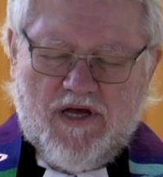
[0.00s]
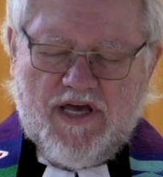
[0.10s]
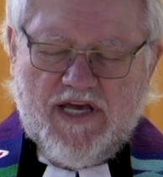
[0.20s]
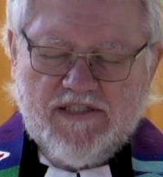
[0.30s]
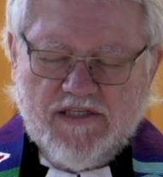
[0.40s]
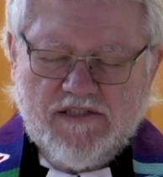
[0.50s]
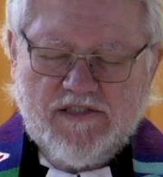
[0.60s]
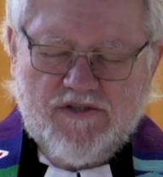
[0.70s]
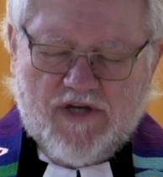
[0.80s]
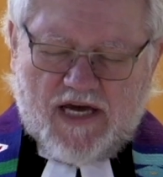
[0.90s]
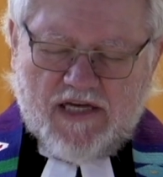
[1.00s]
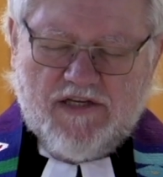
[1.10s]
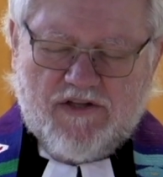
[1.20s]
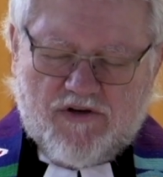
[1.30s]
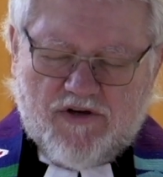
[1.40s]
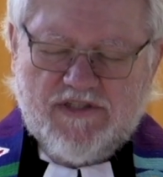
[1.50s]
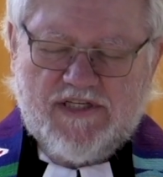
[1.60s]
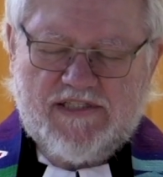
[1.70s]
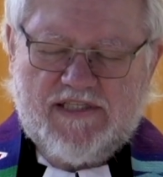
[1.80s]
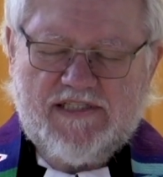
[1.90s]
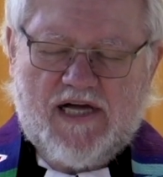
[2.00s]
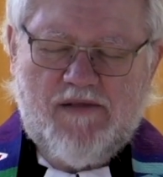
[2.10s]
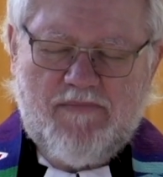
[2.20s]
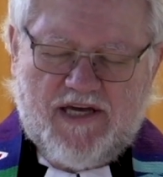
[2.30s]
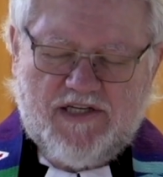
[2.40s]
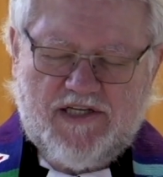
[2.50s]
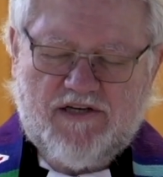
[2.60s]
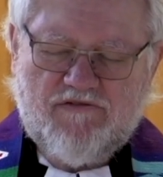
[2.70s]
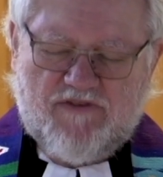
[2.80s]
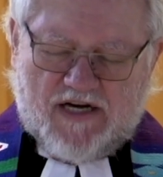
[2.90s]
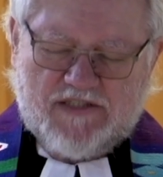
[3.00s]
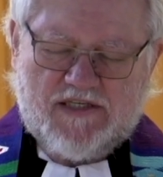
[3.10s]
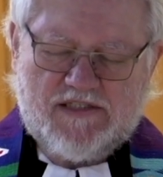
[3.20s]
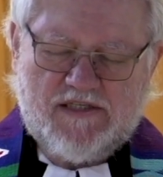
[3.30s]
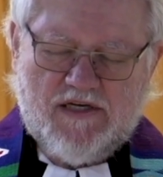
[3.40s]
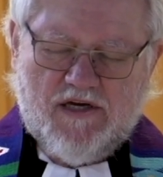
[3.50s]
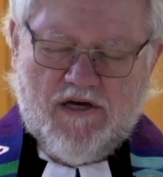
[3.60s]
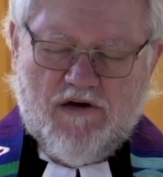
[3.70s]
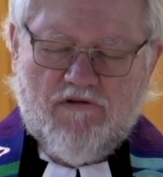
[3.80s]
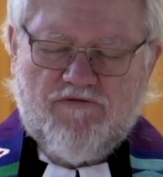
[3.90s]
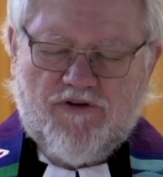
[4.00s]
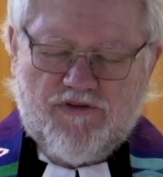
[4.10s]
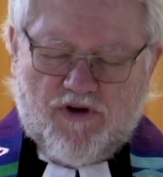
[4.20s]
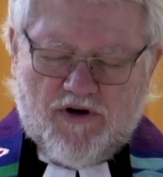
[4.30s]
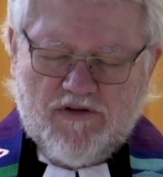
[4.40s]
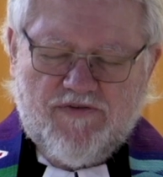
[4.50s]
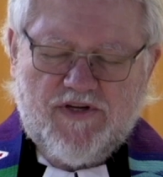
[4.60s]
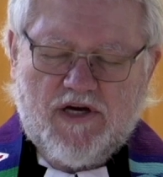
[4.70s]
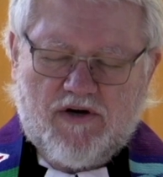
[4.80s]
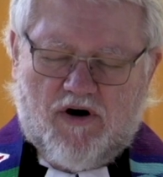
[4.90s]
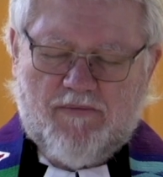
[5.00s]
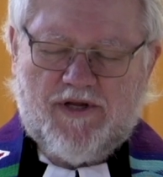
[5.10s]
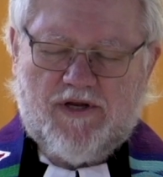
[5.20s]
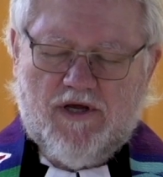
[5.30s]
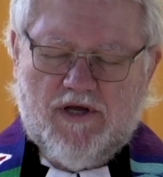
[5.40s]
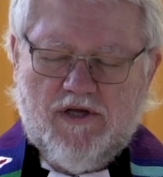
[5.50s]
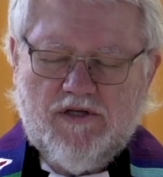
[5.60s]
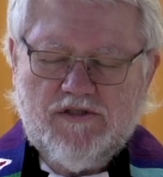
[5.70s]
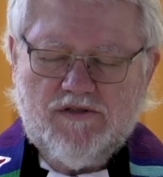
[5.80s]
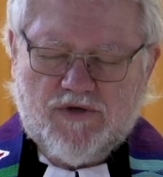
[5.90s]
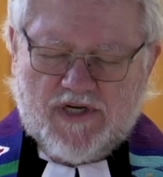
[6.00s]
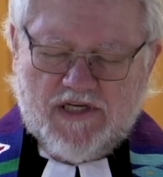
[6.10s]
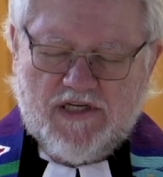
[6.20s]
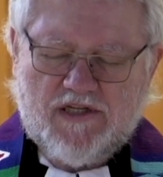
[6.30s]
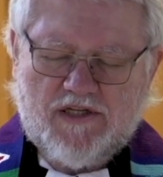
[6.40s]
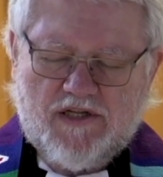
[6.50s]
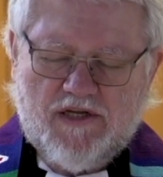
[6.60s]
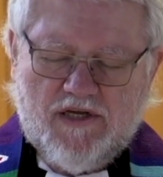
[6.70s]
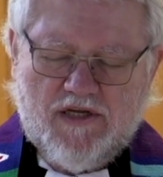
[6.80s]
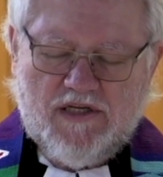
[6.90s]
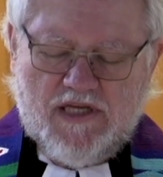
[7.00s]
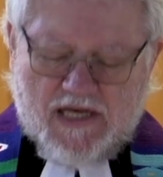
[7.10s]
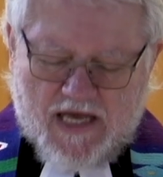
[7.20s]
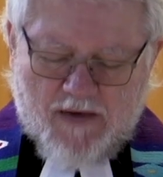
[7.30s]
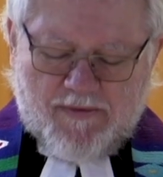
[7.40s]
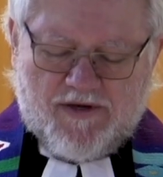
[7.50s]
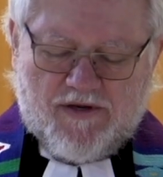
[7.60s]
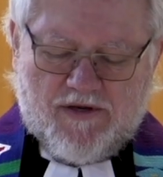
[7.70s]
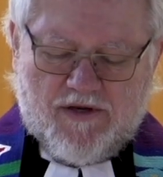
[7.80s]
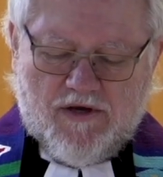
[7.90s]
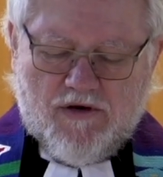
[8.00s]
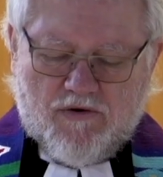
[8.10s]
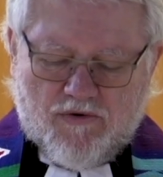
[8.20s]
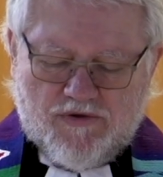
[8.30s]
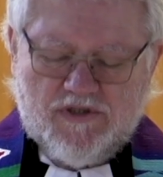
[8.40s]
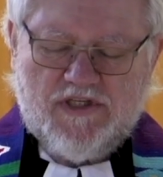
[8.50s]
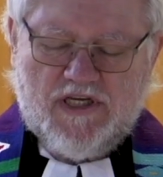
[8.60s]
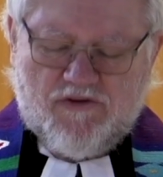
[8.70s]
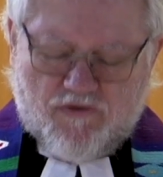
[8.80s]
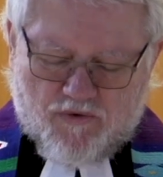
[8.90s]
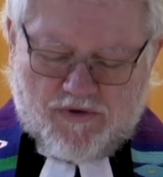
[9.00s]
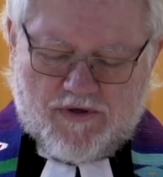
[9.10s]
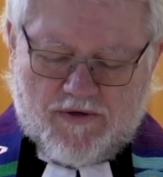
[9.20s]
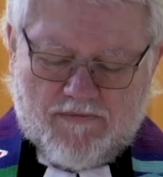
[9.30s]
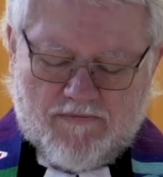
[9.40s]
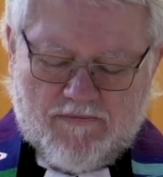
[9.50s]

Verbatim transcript: Er sitzt zur Rechten Gottes des allmächtigen Vaters. Von dort wird er kommen, zu richten die Lebenden und die Toten.